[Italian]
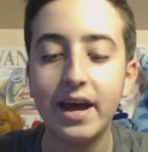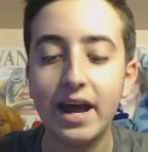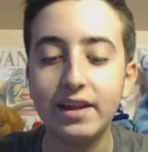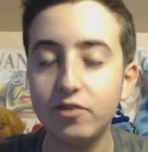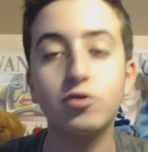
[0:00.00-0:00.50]

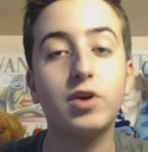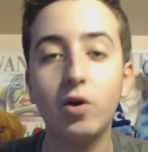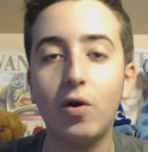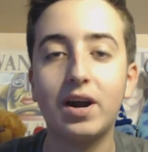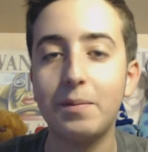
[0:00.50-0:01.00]
E adesso
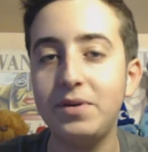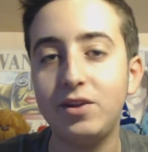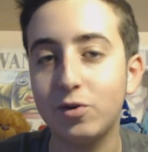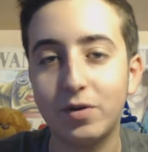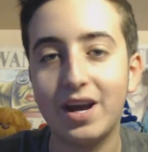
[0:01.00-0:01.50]
che ho
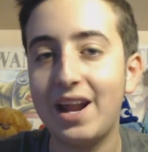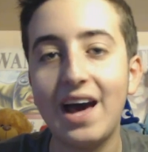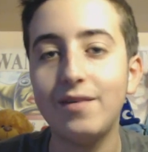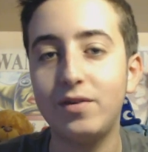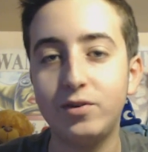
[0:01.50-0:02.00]
capito che
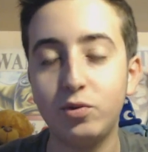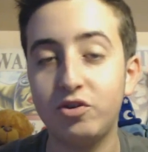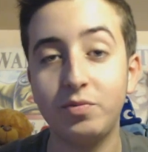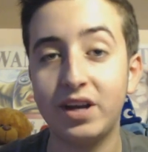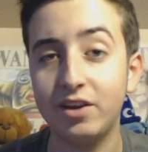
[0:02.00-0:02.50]
live,
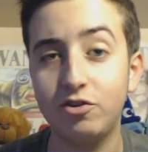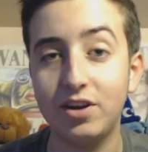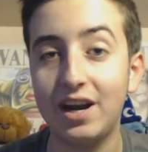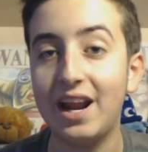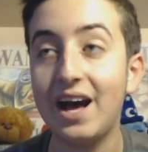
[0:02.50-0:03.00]
Twitch mi
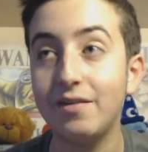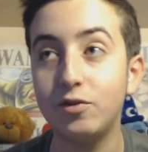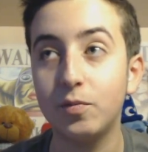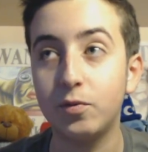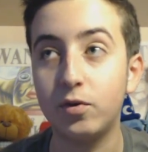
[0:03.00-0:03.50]
cancella le
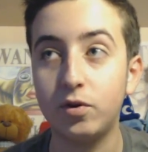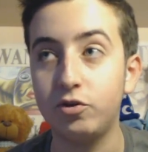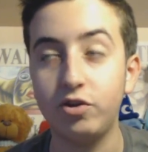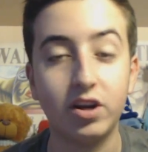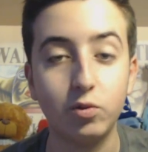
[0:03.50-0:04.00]
live
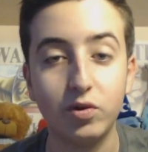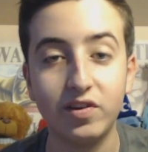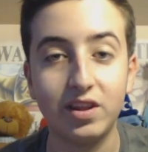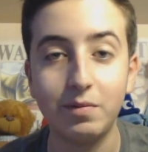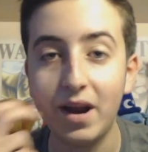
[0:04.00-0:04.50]
dopo circa due
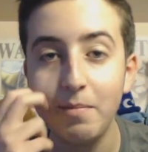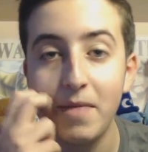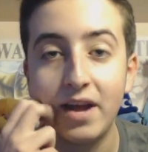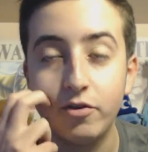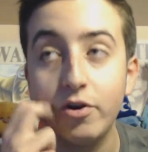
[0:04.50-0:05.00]
settimane e
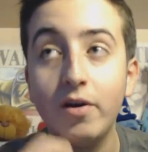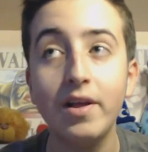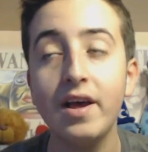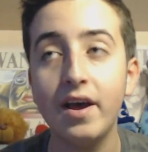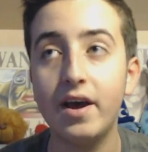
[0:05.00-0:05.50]

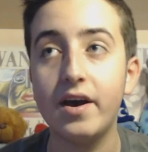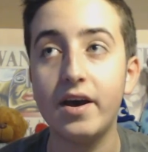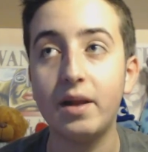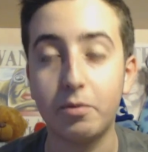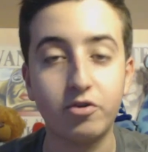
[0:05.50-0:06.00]
mezzo,
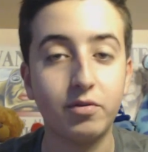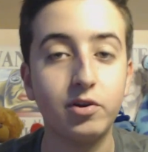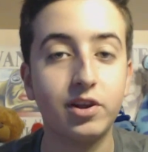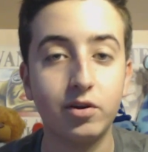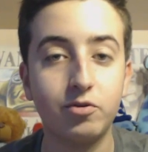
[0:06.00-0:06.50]
eh, la
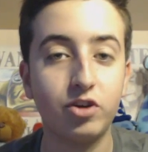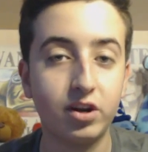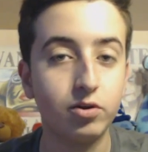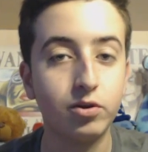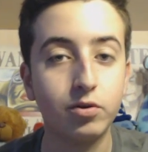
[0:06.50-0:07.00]
prossima volta
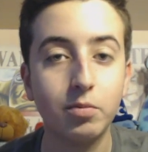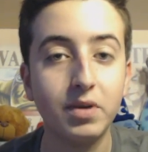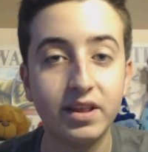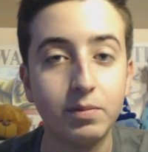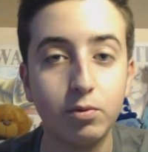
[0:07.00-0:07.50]
cercherò di non
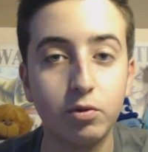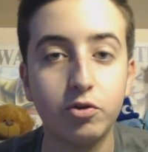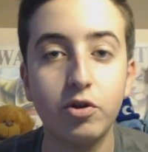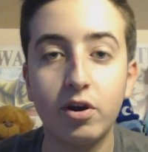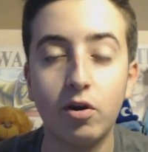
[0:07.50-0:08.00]
commettere più
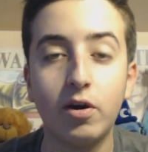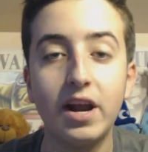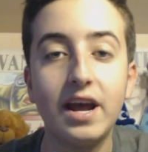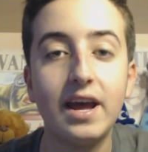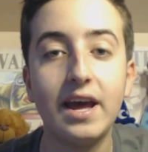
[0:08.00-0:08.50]
questo
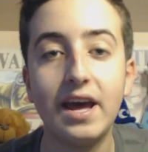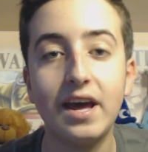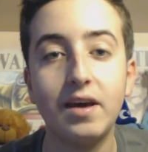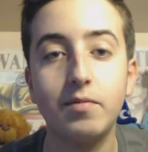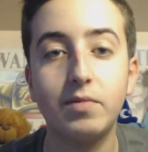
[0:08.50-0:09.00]
errore
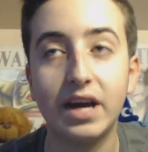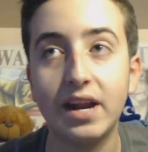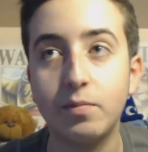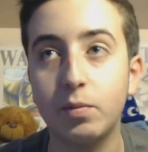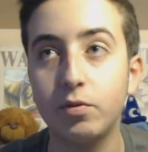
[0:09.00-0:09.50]
e
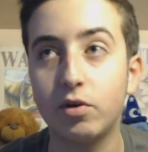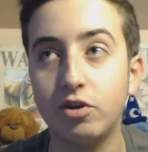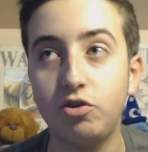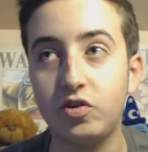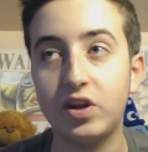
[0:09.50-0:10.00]
magari proprio
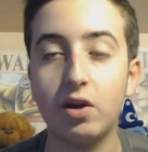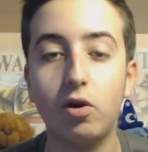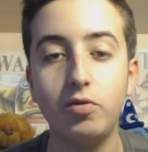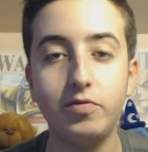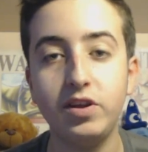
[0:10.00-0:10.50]

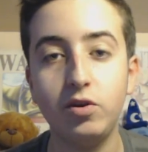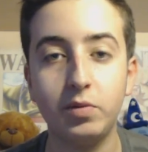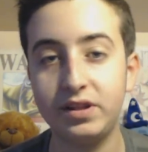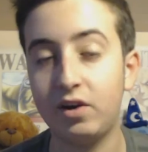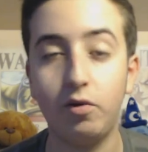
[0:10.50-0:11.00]
registrerò il
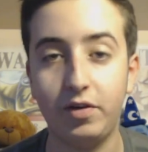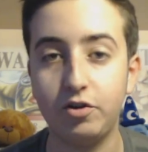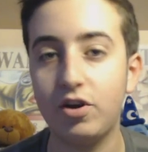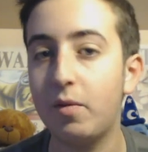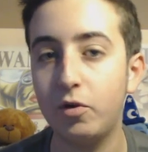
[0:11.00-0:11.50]
video mentre lo
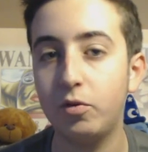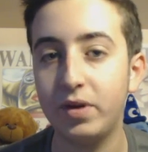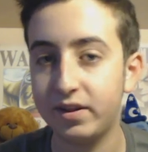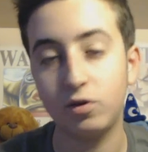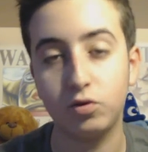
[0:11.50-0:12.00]
facciamo e lo
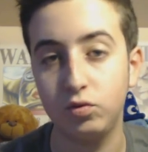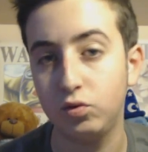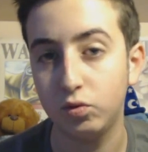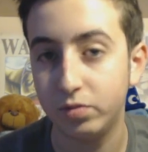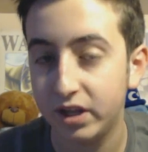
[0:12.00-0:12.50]
metterò su
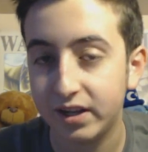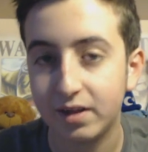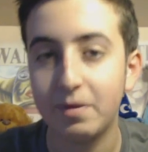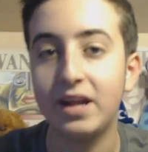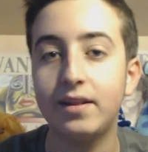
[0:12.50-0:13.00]
YouTube
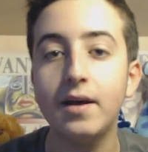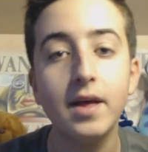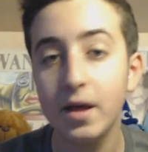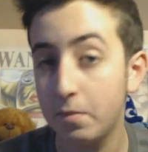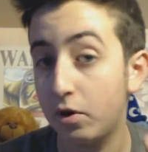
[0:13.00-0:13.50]
direttamente.
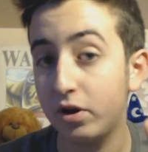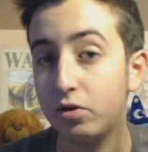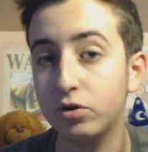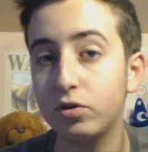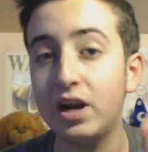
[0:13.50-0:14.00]
Però
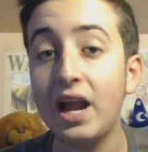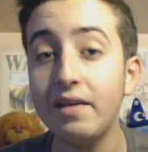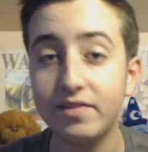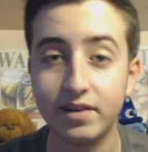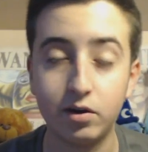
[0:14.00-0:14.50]
ricordo che le
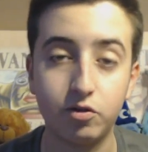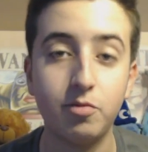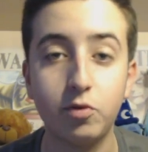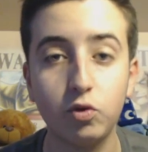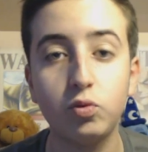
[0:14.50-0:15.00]
live saranno
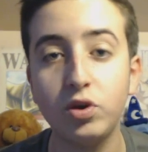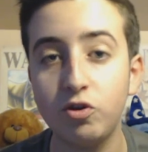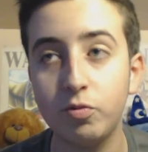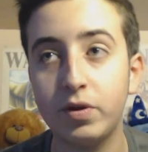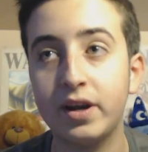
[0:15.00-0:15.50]
sempre su
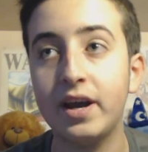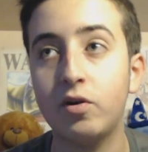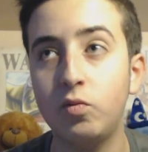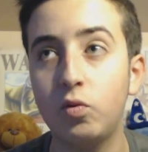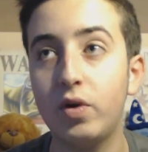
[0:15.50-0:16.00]
Twitch
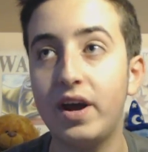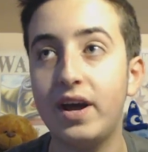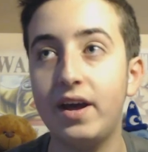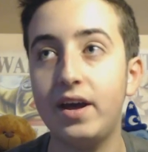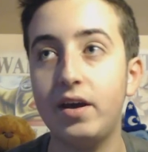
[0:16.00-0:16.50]
perché
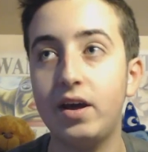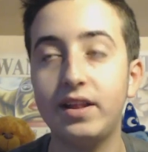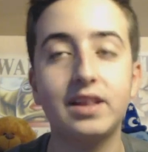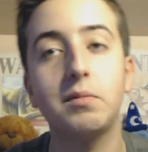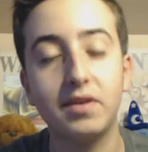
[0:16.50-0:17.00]
comunque è
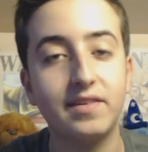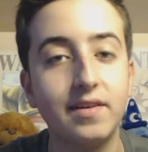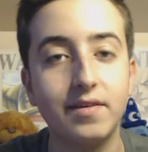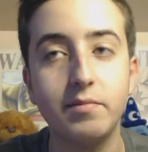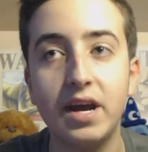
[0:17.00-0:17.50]
andata
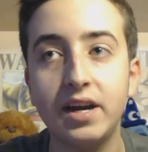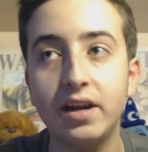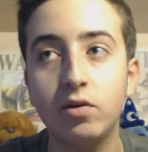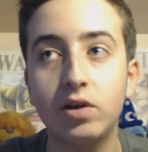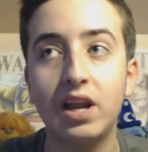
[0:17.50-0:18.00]
abbastanza
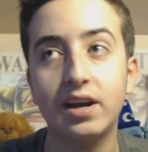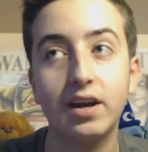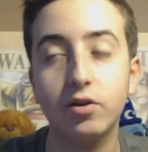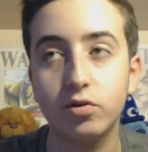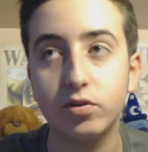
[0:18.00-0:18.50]
bene, non ha
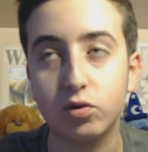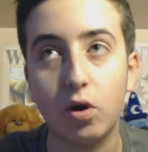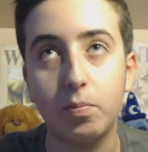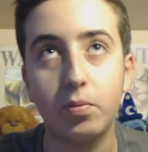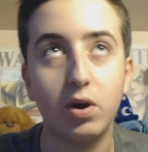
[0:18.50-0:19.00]
laggato
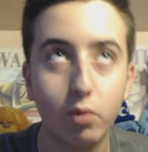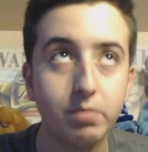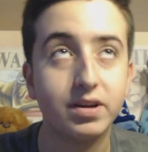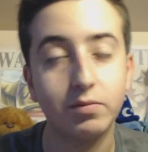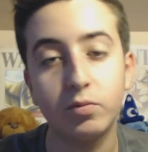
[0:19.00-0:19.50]
troppo la
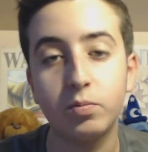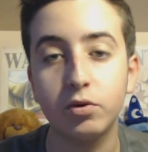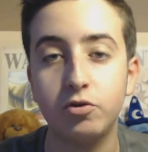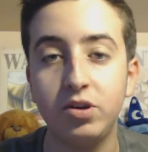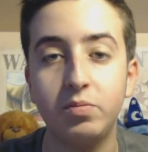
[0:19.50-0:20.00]
webcam, un
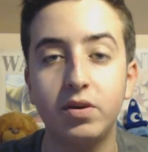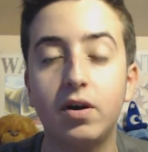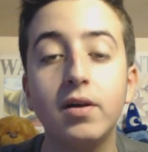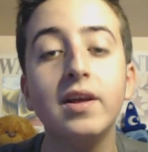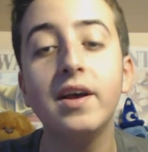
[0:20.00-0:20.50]
po' sì
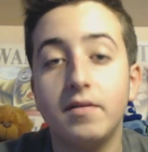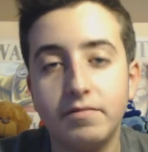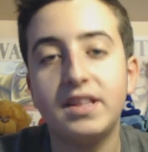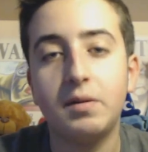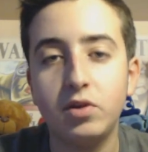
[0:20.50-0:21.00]
però.
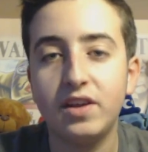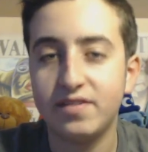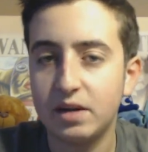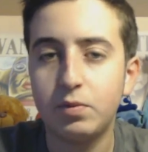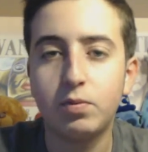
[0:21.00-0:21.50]
Vedremo di
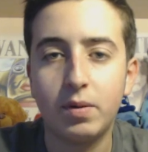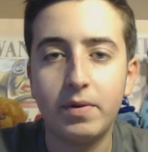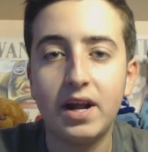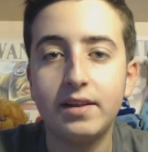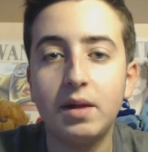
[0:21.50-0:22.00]
essere più
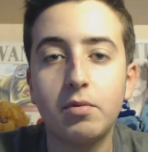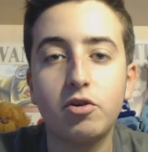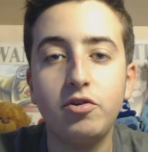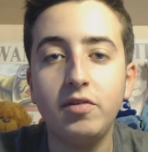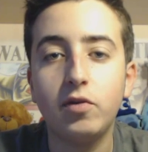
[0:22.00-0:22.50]
preparati la
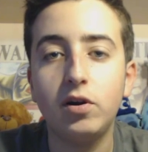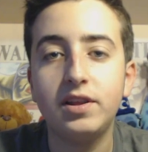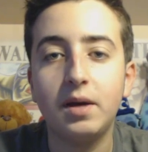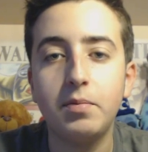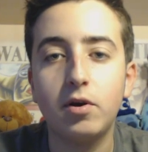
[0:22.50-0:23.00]
prossima
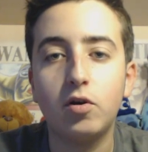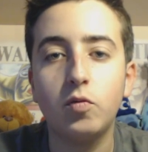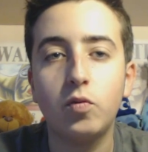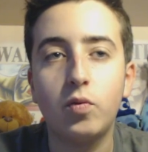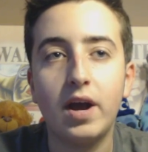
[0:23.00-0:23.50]
volta, però
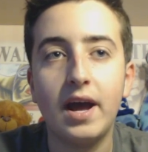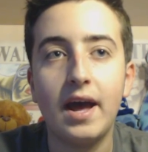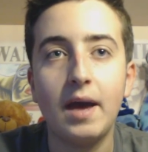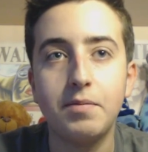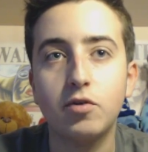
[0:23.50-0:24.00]
comunque
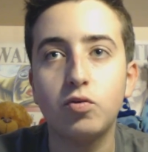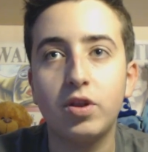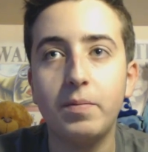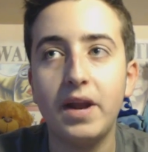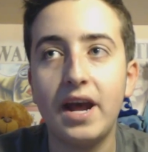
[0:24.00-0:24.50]
è
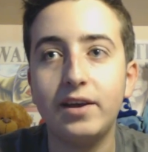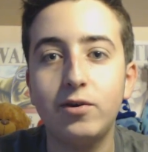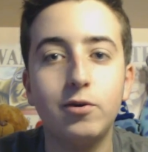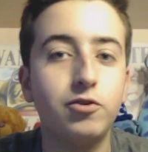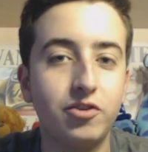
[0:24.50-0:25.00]
piaciuta
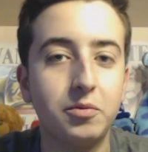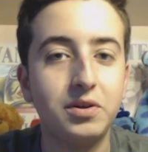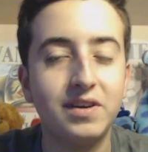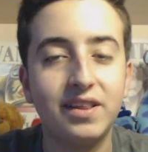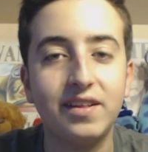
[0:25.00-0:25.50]
parecchio, ci
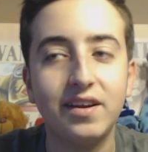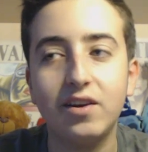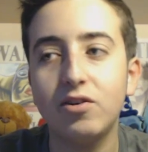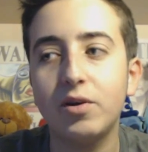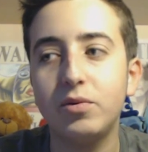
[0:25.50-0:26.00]
siamo divertiti
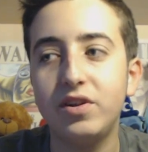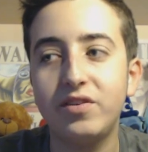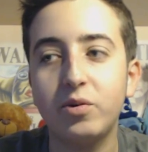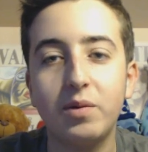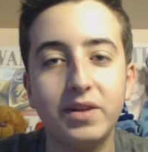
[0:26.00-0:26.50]
anche noi,
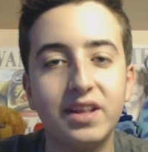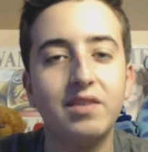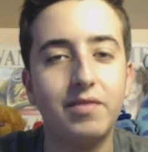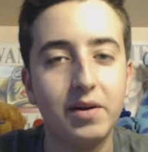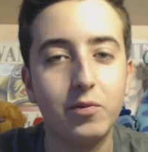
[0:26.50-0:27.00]
quindi
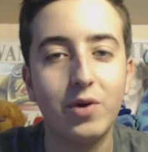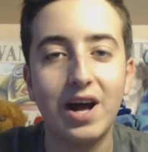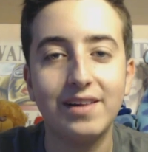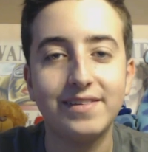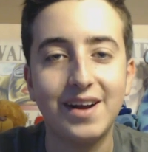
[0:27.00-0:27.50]
sicuramente ne faremo
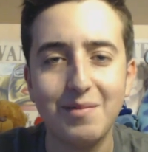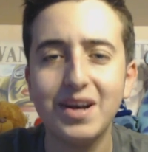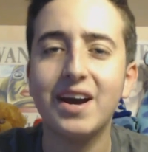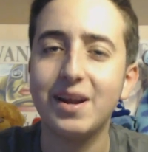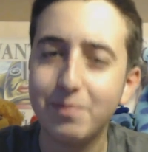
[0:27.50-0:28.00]
un'altra,
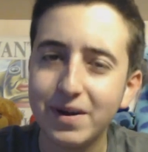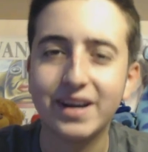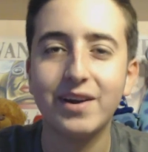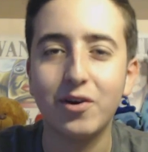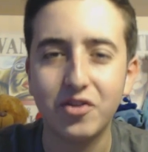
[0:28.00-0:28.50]
magari
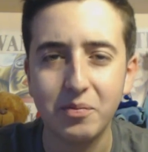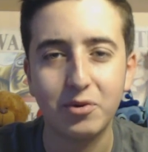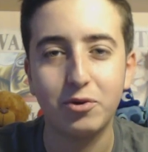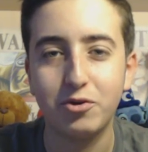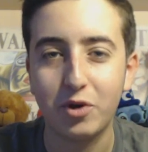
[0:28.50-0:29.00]
perché no,
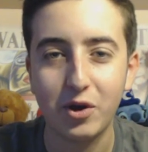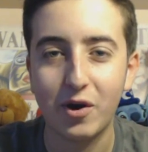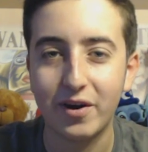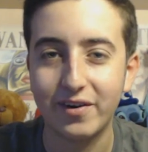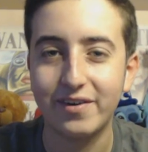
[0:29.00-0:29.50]
sempre sui giochi
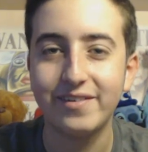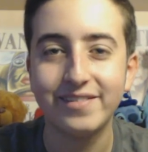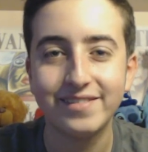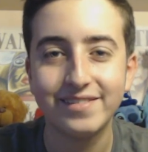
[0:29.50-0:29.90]
horror.